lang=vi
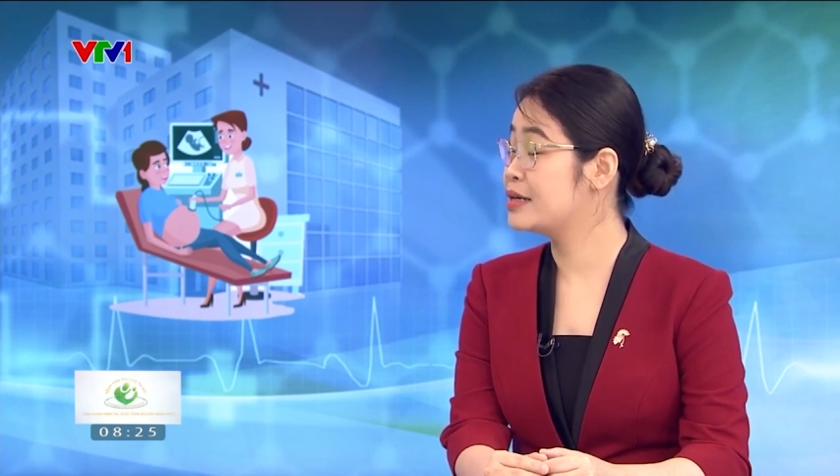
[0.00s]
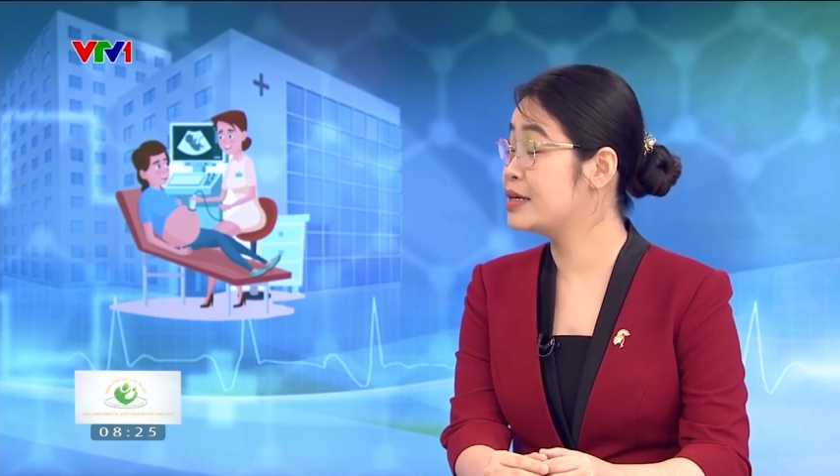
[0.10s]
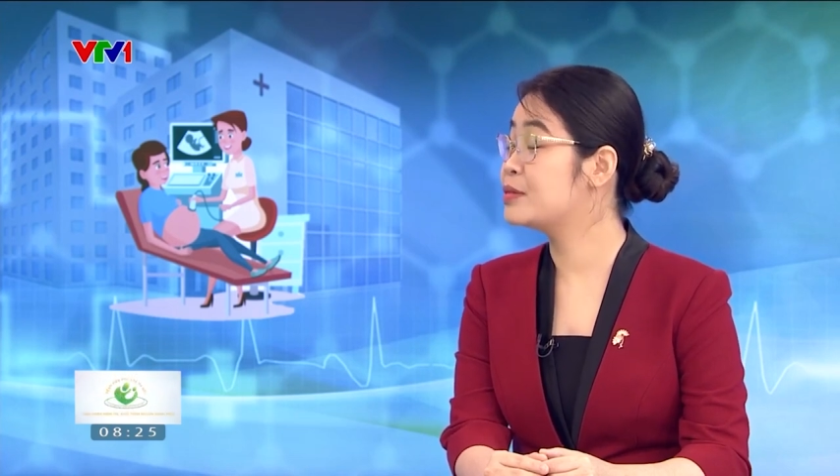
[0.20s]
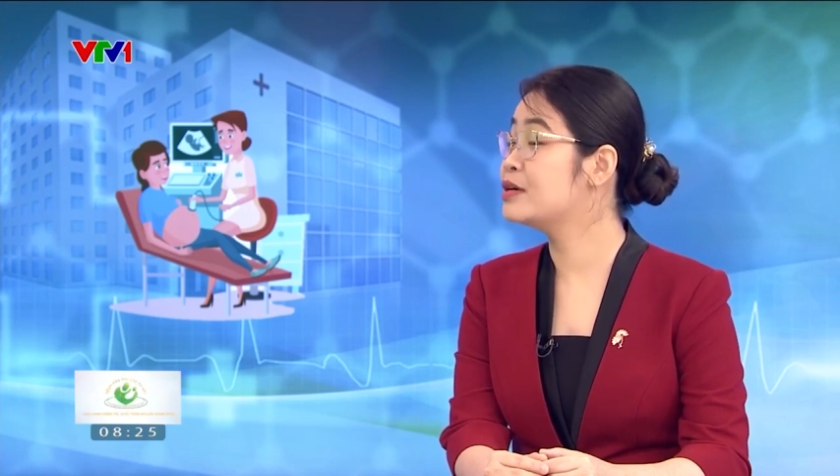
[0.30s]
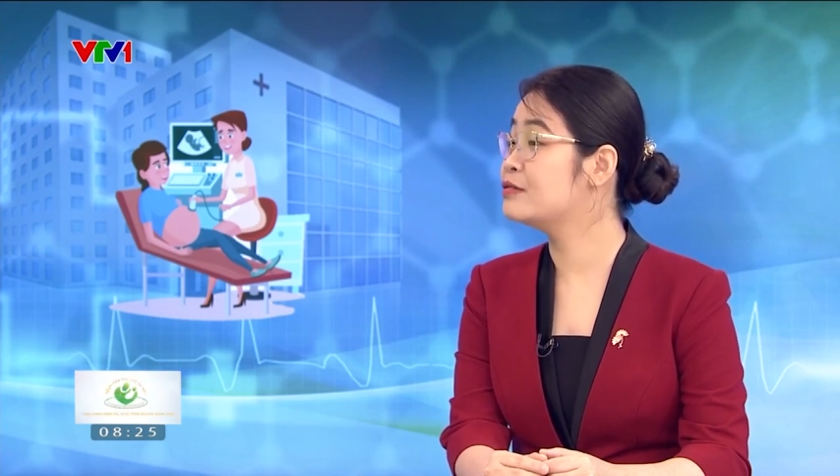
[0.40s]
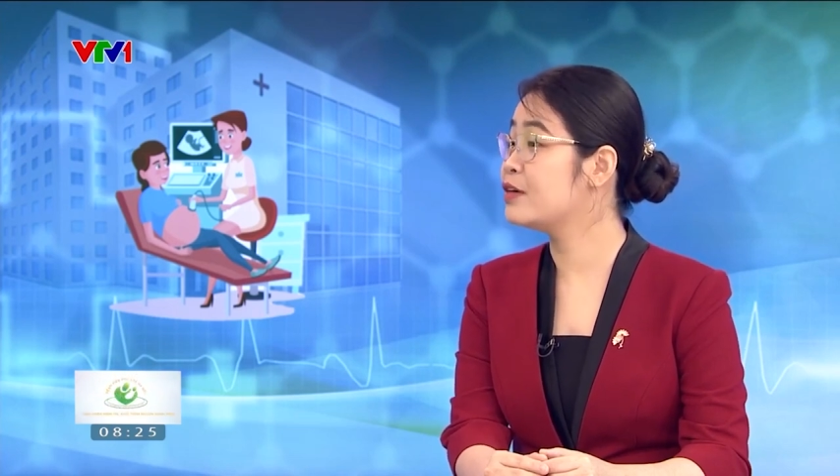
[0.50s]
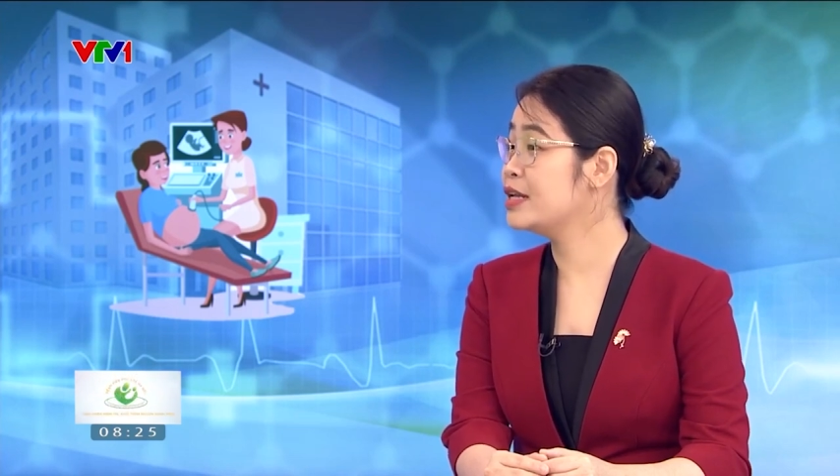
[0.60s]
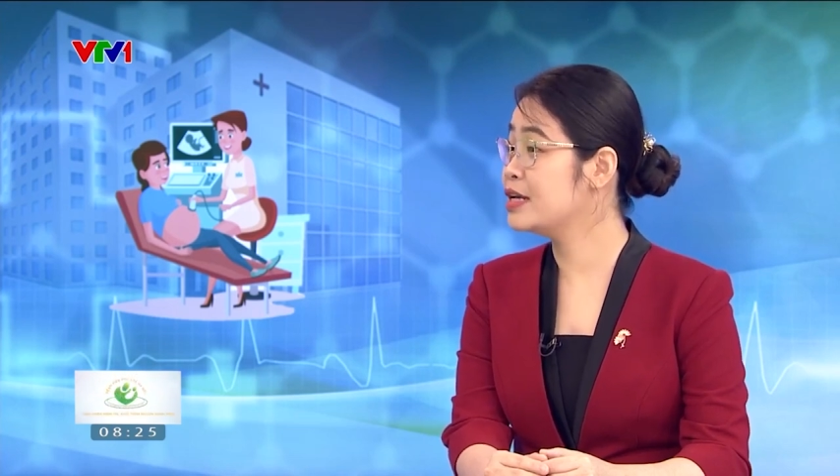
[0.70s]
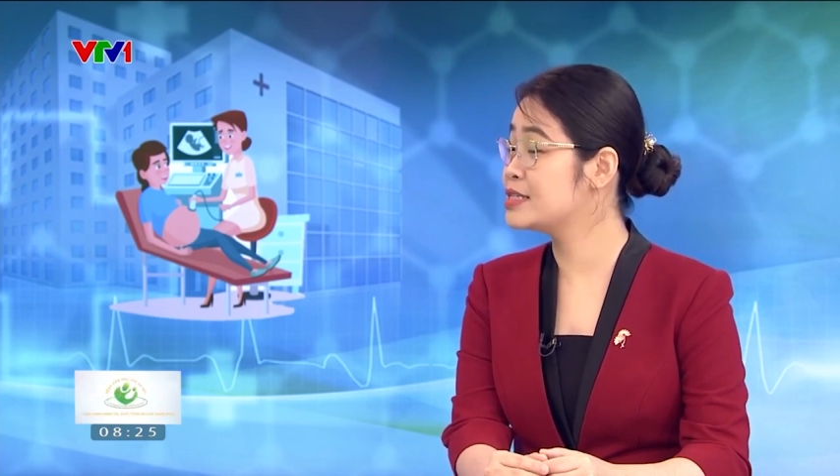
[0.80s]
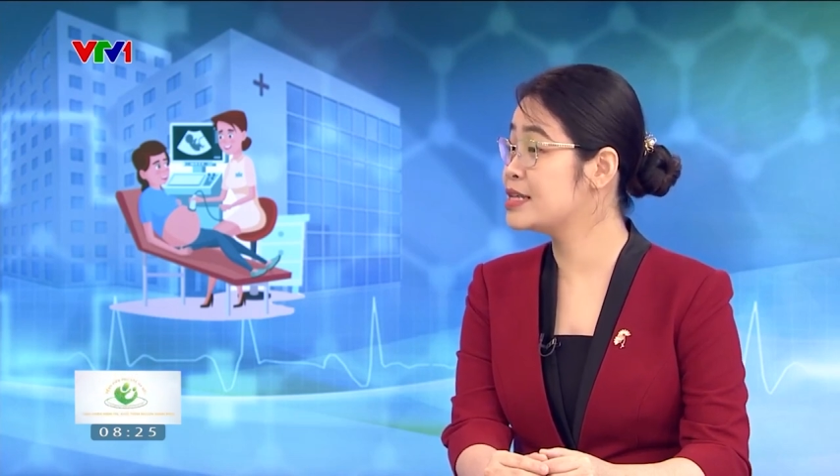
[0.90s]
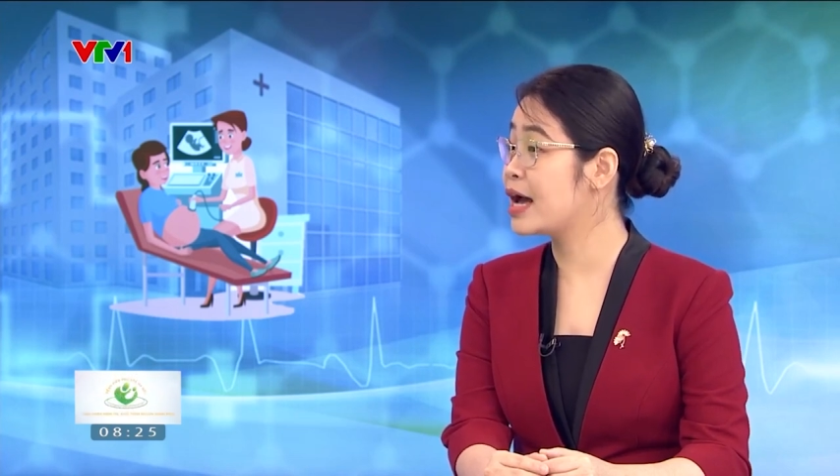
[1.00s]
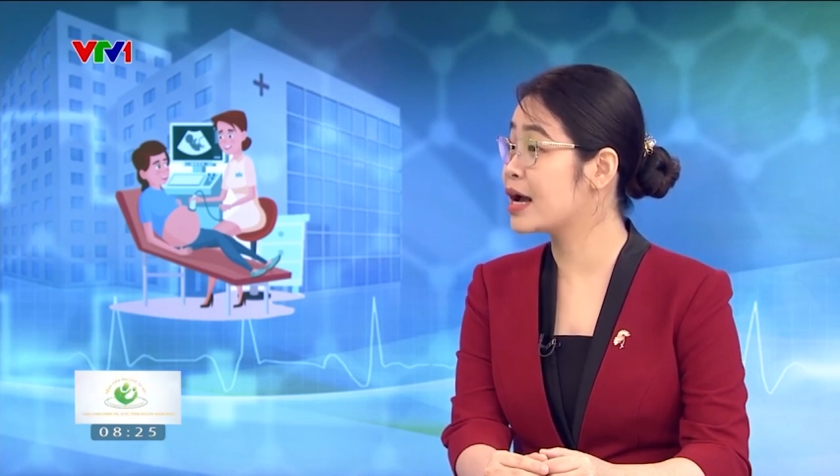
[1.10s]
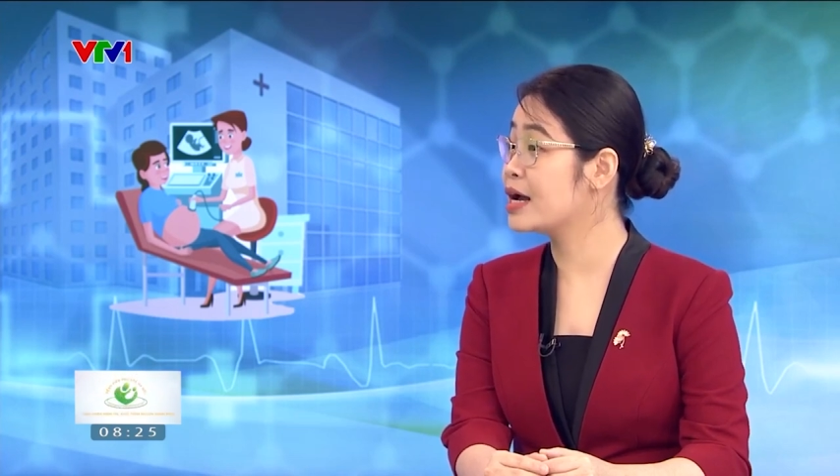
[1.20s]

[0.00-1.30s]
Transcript: để kịp thời phát hiện ra